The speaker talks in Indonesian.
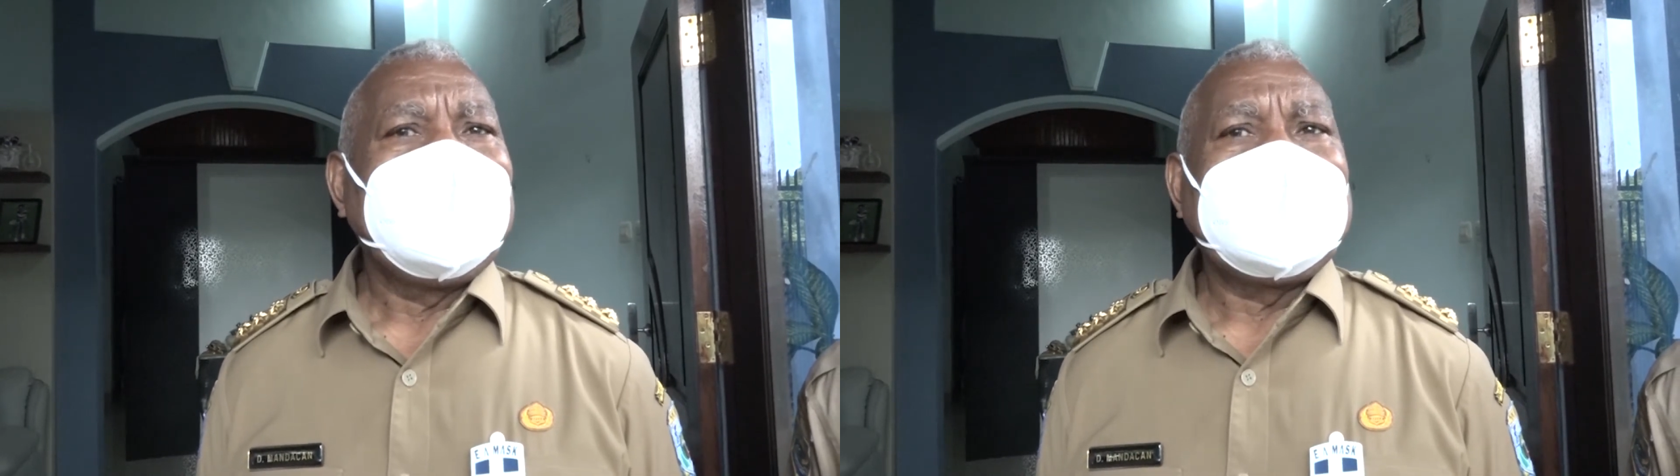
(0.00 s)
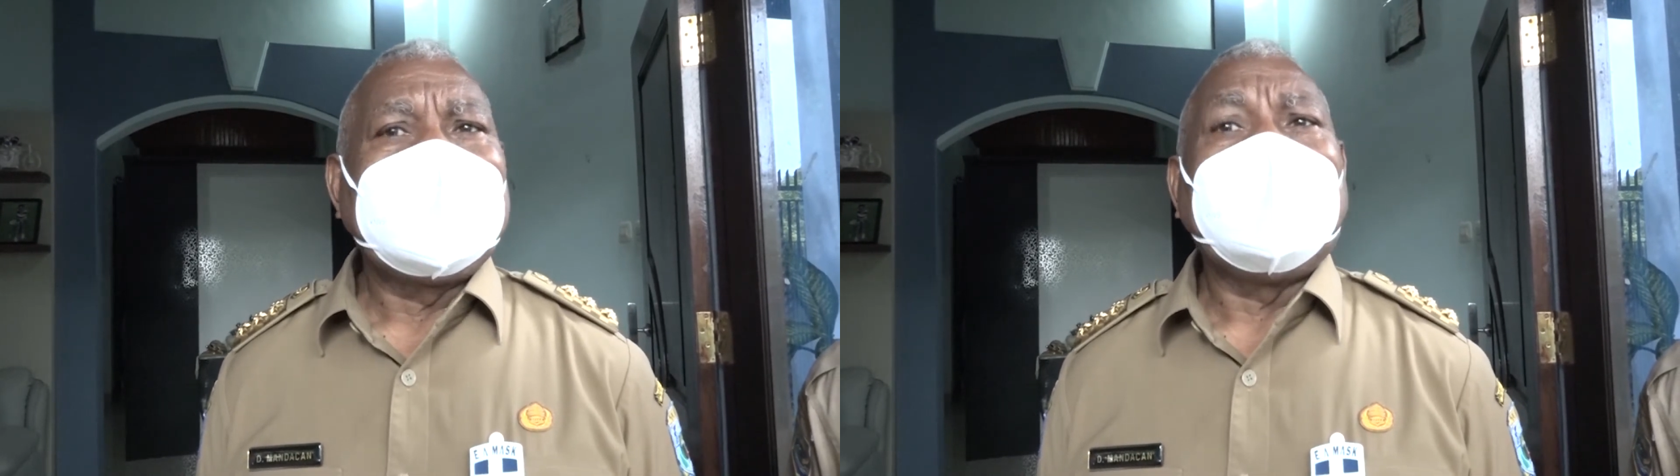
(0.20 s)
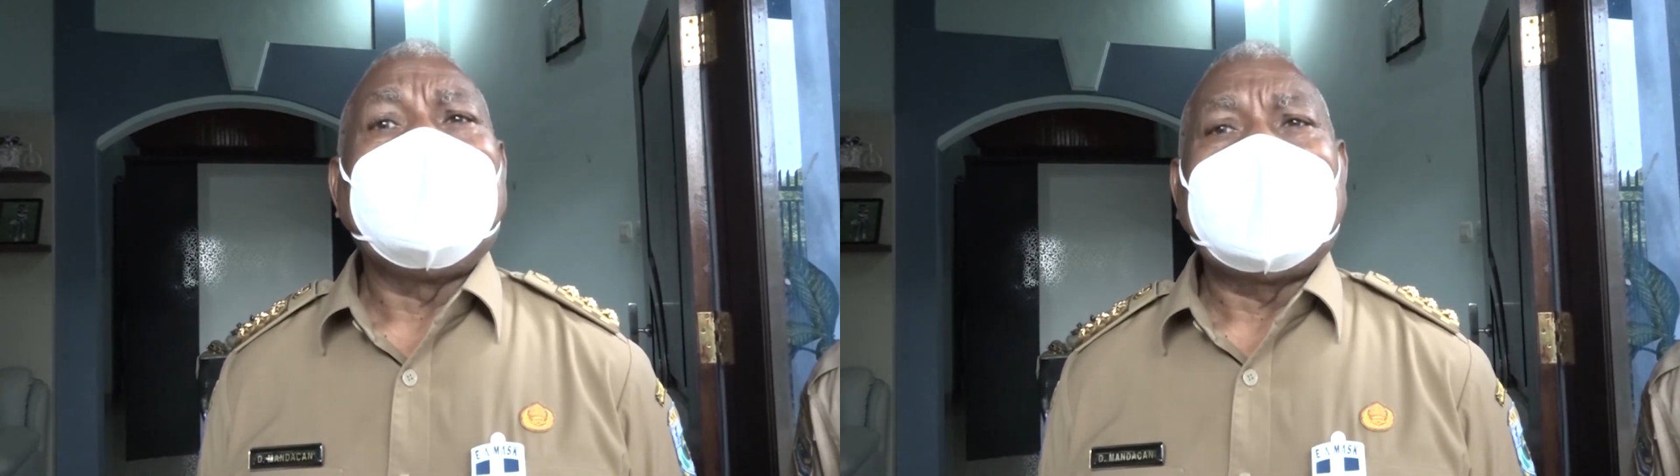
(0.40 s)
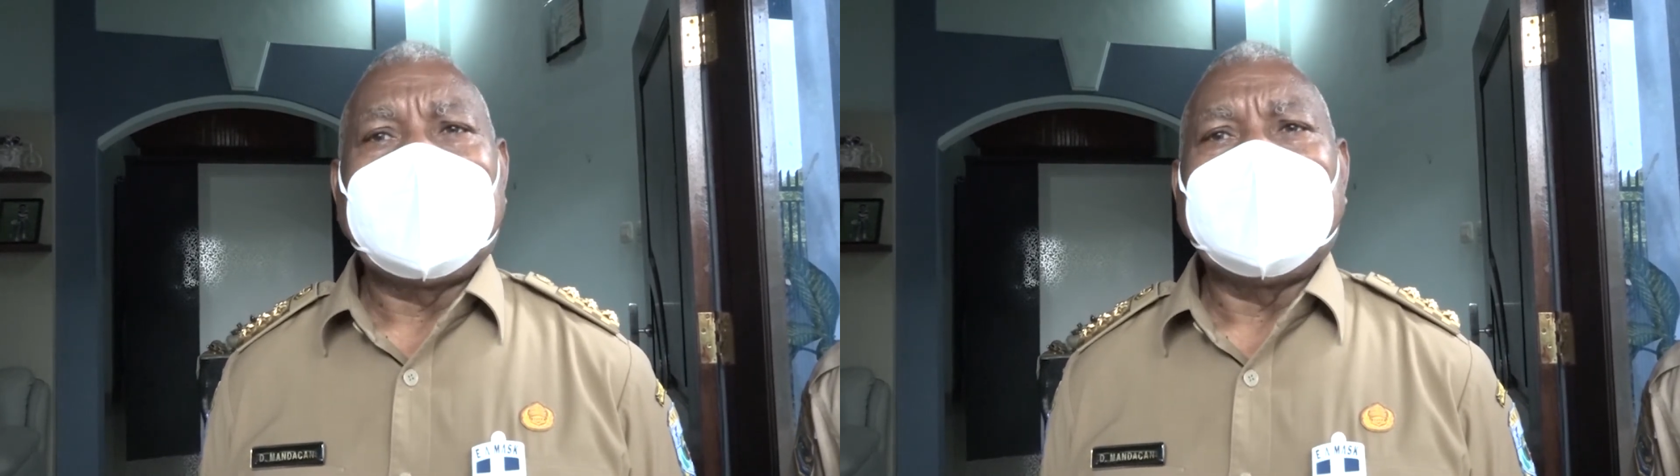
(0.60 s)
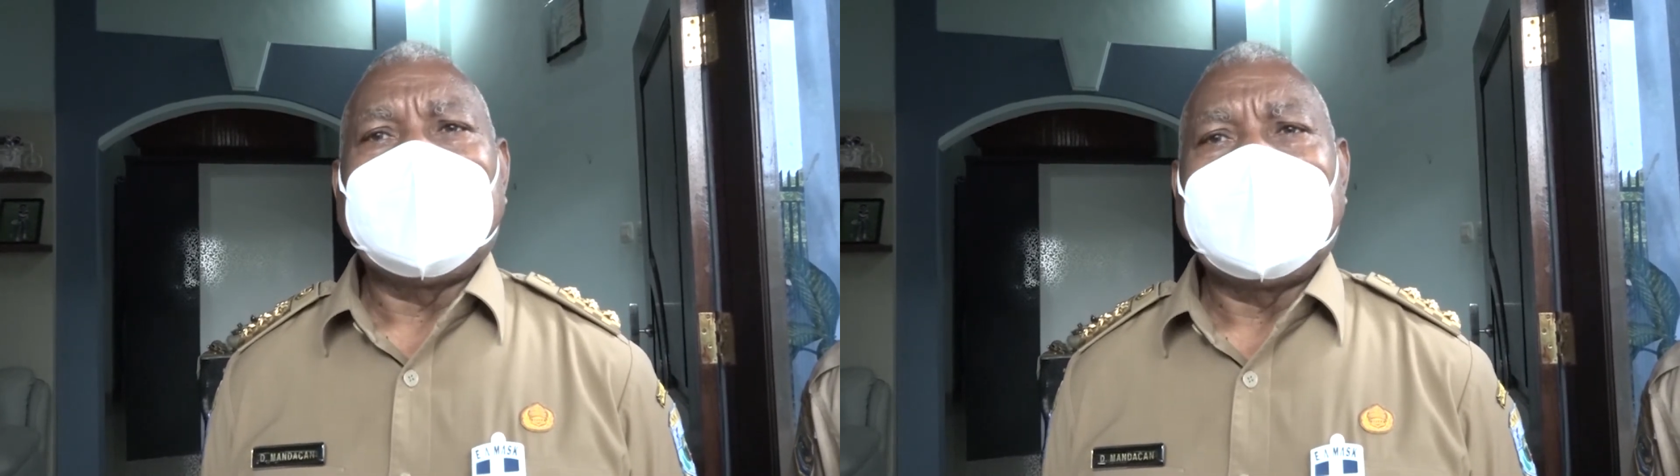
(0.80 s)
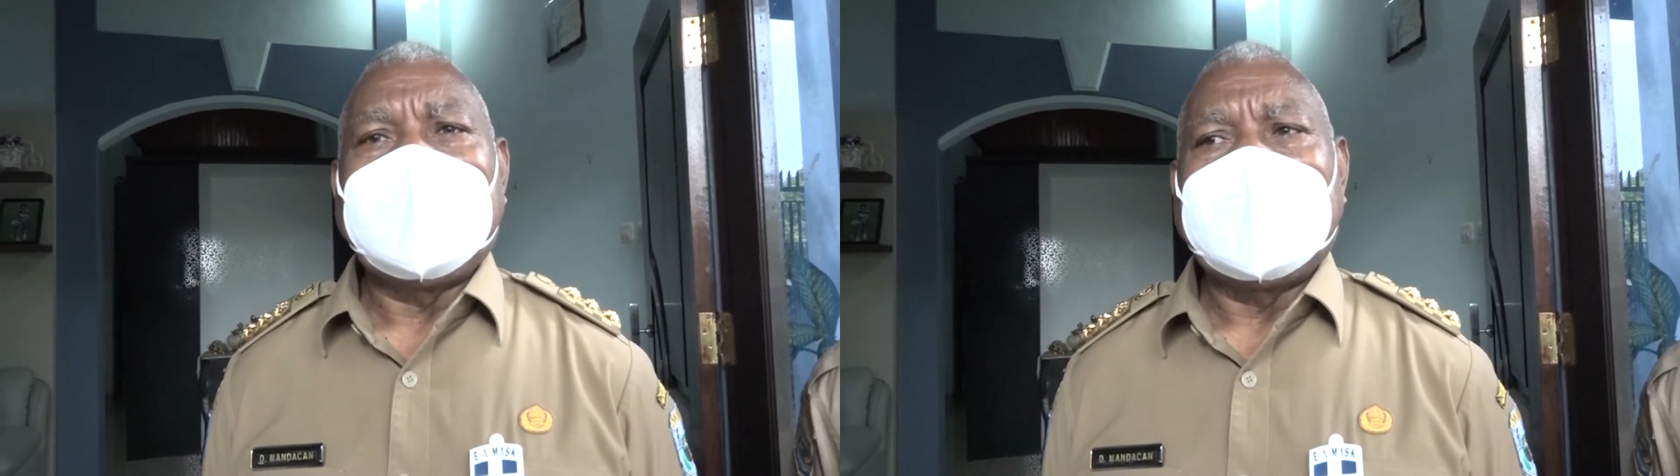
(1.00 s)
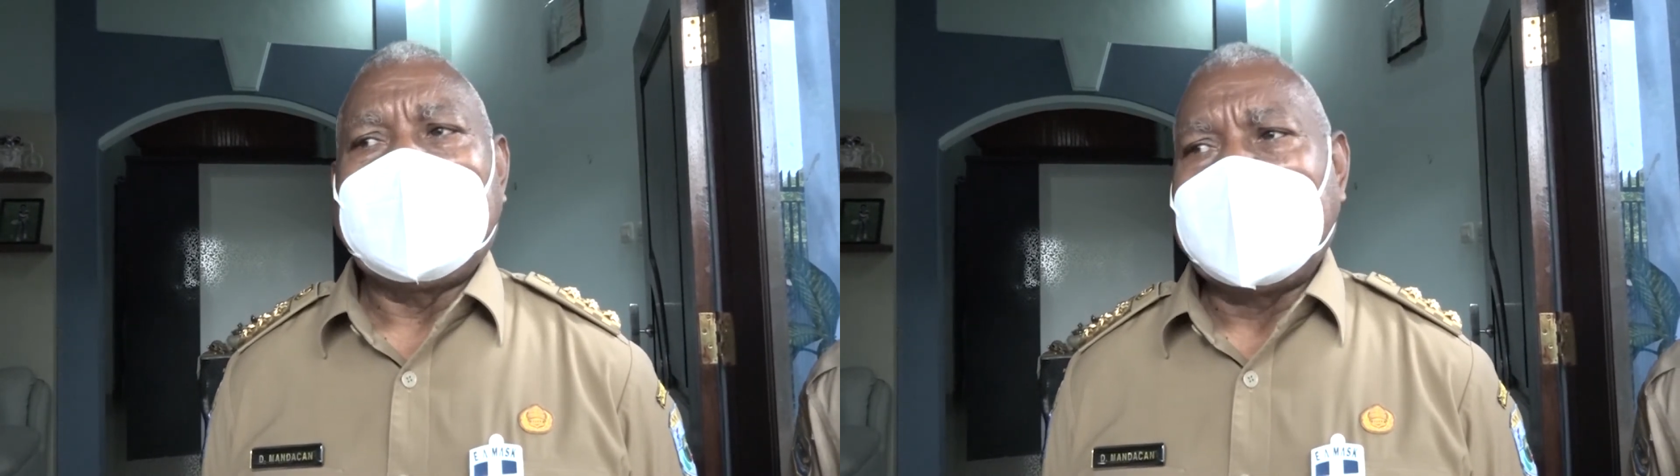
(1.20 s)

bisa membantu uh,